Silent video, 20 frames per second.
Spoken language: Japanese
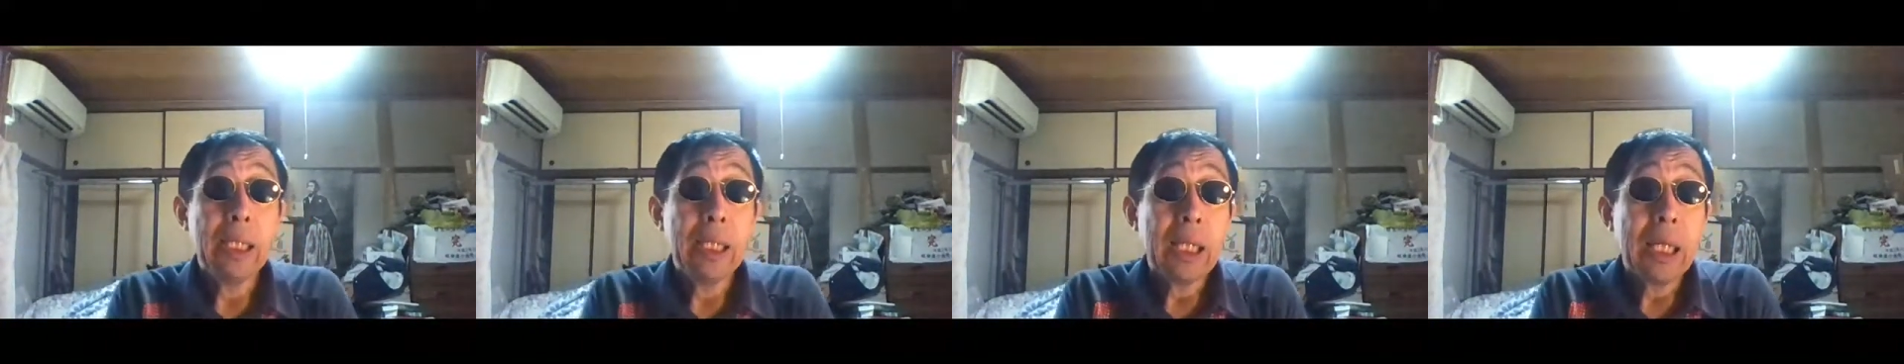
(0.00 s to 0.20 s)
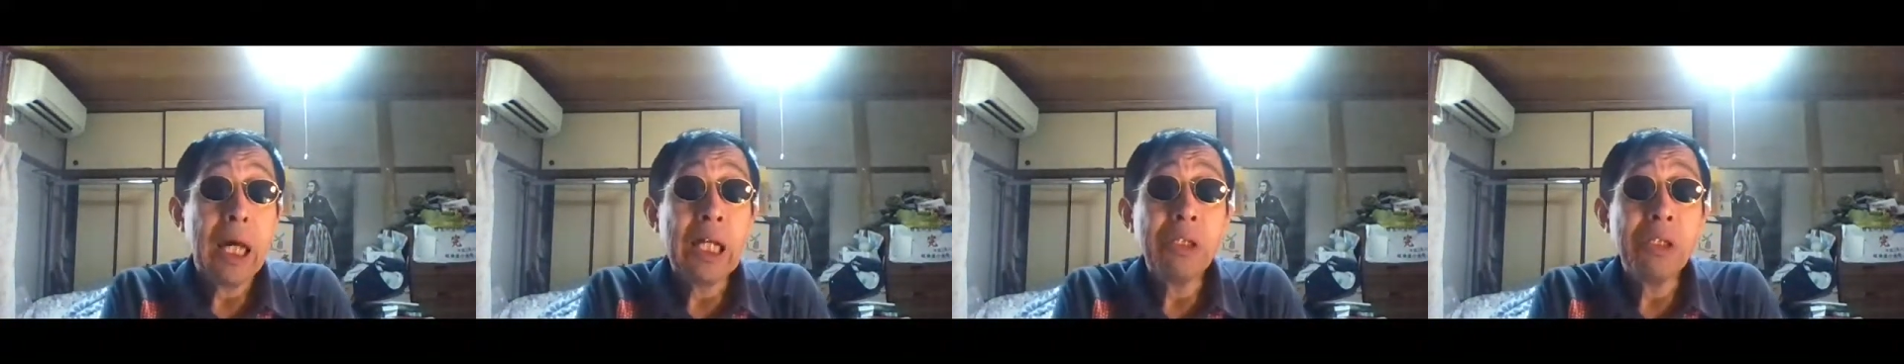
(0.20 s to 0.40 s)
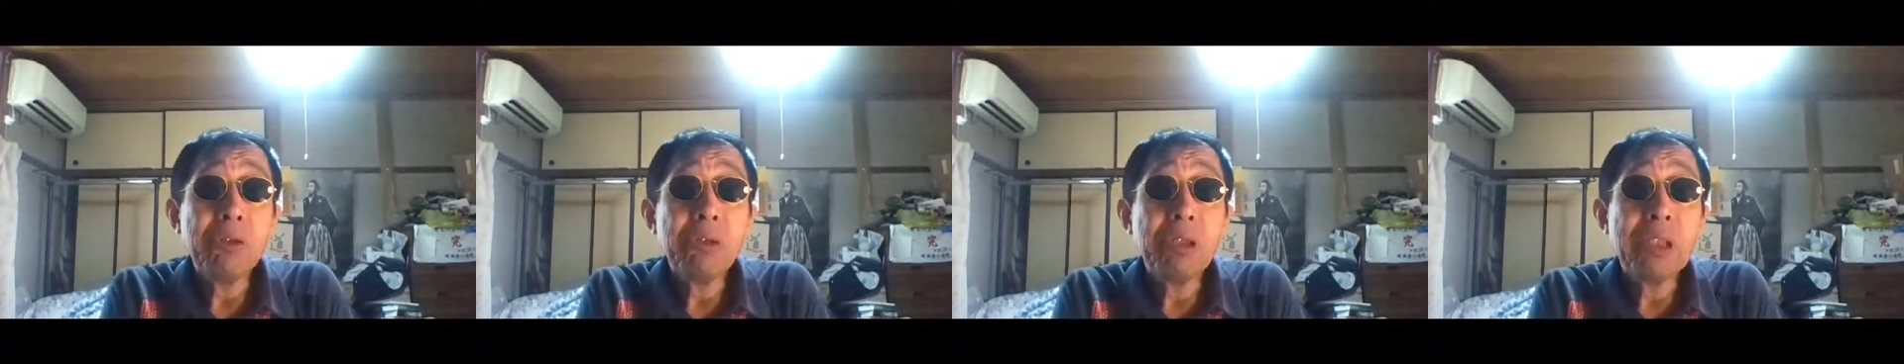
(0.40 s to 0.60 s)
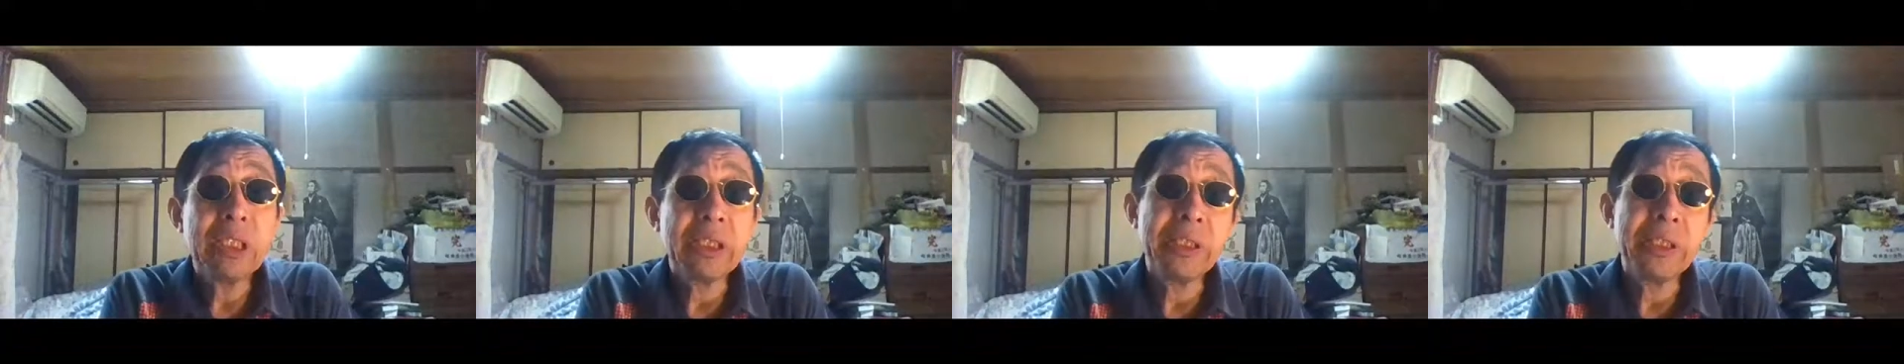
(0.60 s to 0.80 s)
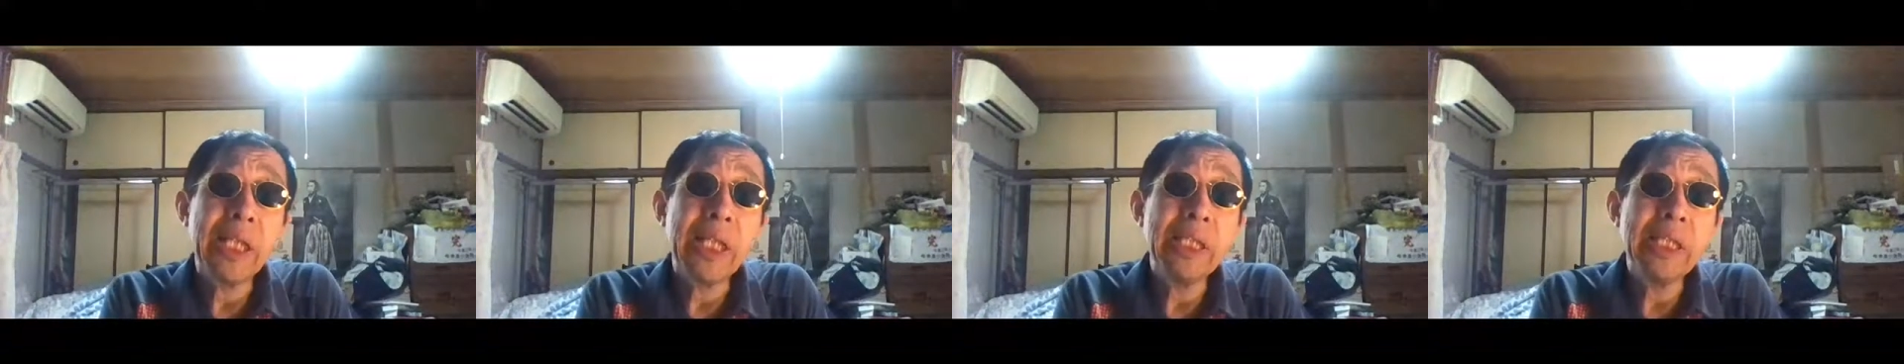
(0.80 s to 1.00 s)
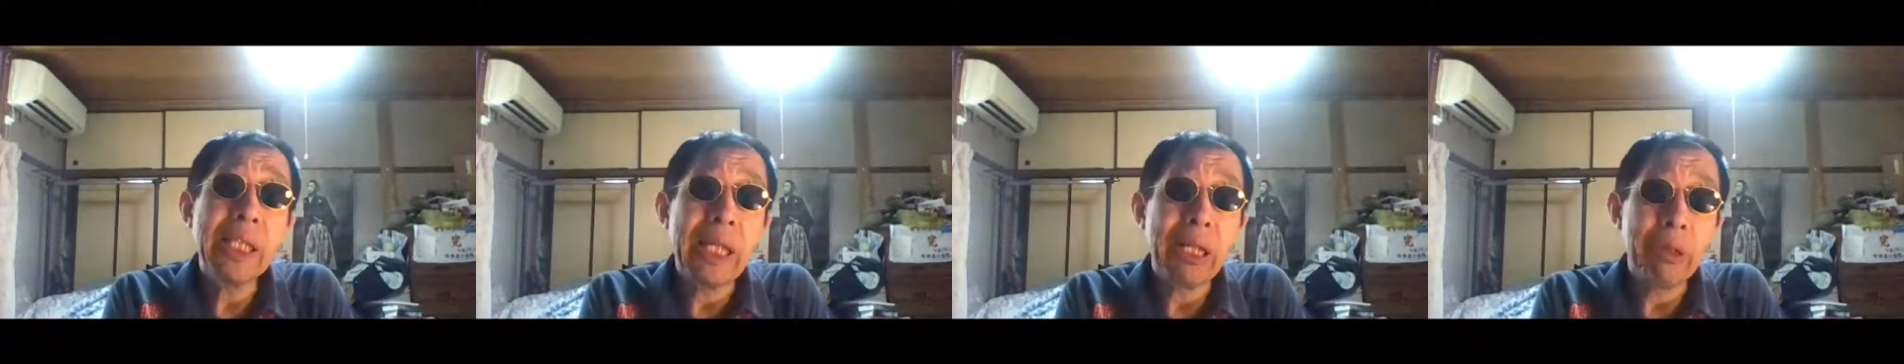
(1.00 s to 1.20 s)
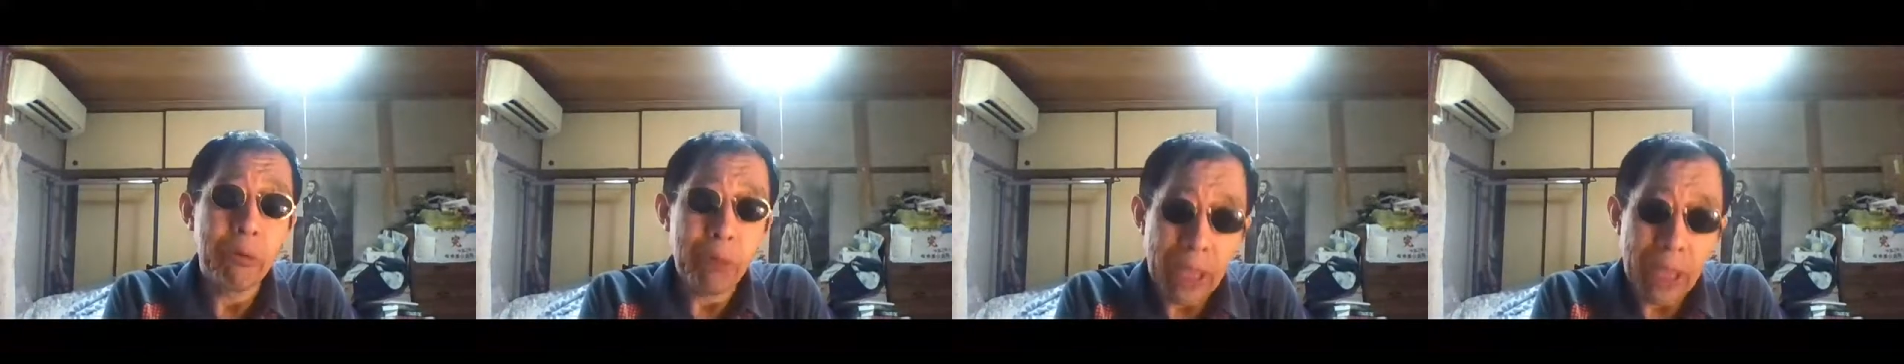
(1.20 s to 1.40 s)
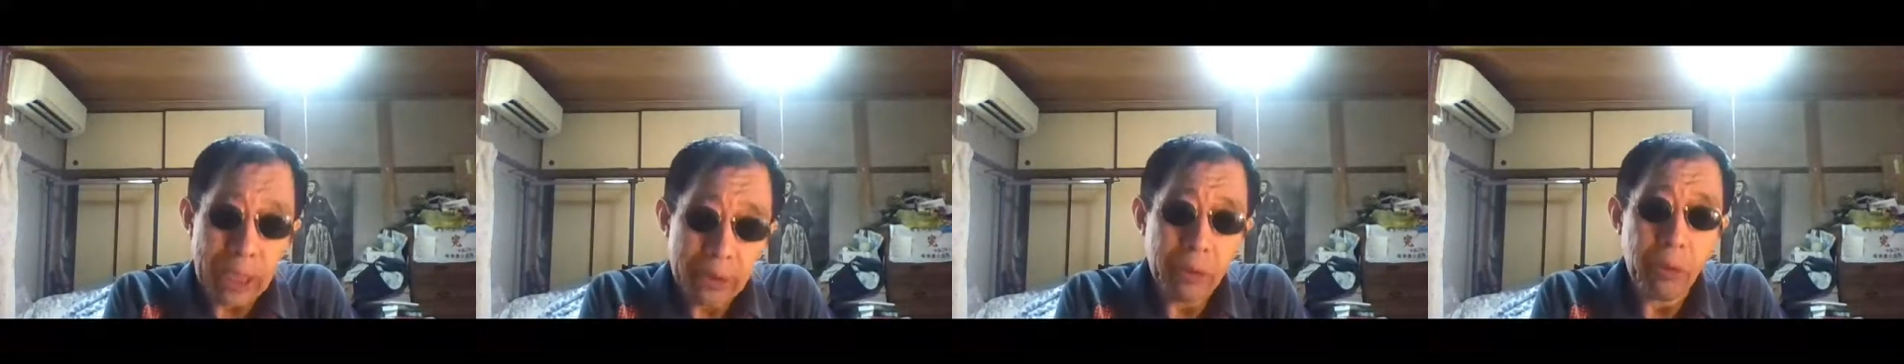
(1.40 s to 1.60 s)
監督知ってんだろう
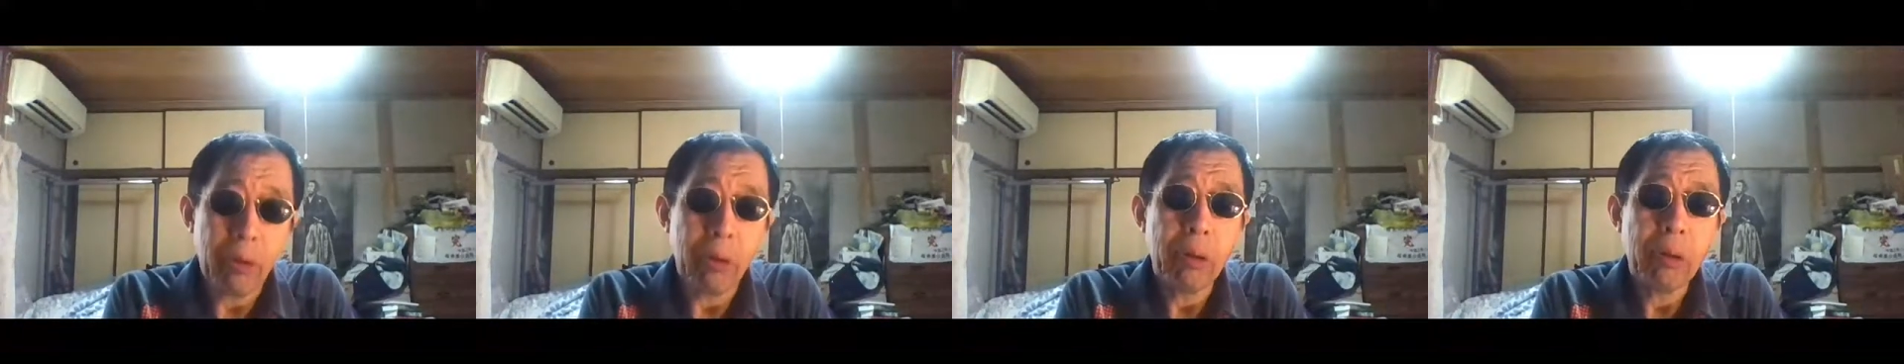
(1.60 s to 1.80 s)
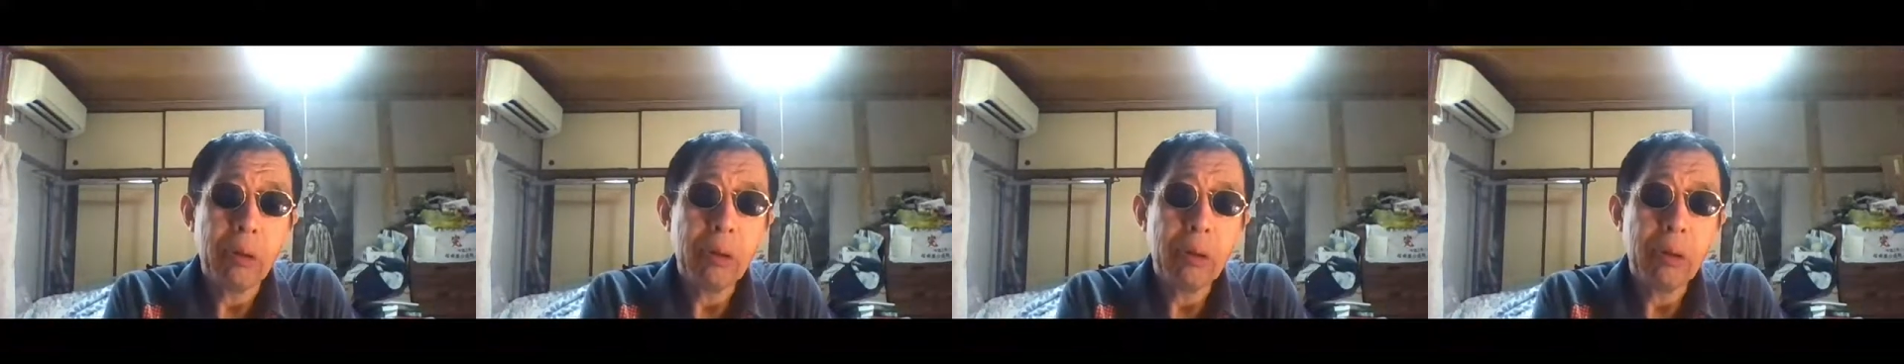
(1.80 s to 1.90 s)
なと、